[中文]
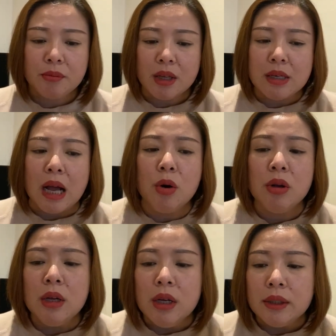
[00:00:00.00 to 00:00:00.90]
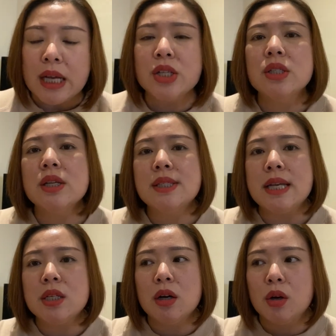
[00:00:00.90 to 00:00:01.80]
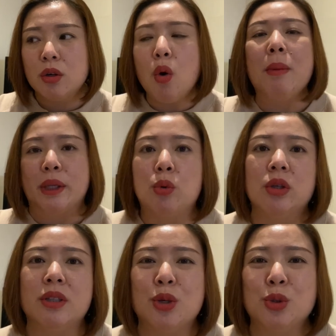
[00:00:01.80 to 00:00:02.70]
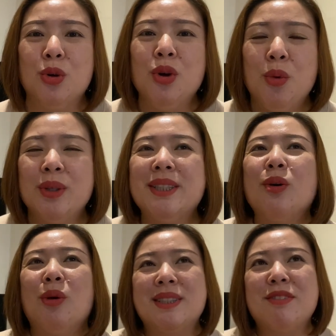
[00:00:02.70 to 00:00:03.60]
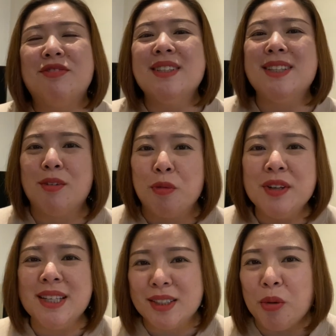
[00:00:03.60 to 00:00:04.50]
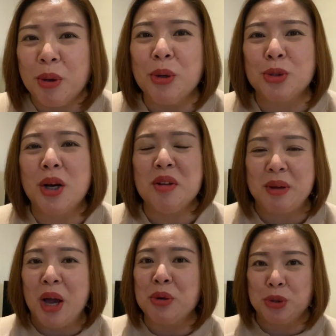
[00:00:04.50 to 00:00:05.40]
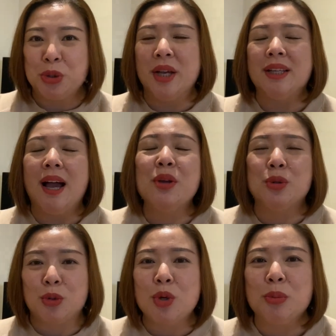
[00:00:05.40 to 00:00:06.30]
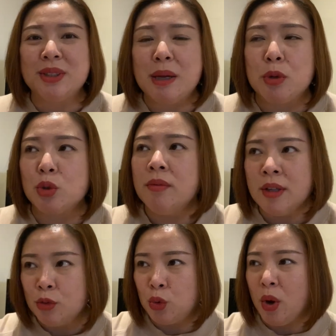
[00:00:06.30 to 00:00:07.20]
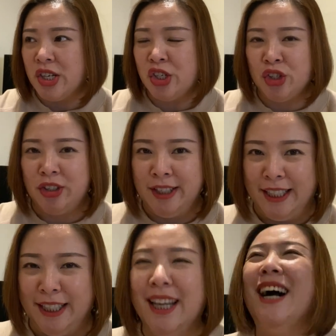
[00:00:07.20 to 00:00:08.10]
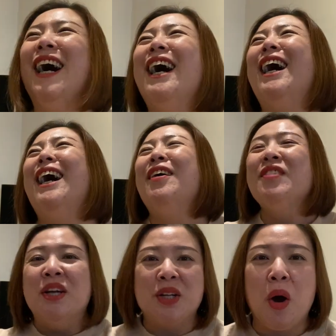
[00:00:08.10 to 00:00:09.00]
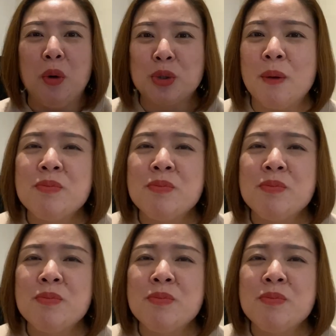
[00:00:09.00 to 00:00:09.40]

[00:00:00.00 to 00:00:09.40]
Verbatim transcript: 然后，但是呢，在这个购买的过程当中，我记得我在分享，我分享在我朋友圈里边，还有学员，还有观众朋友下面说断舍离。然后我说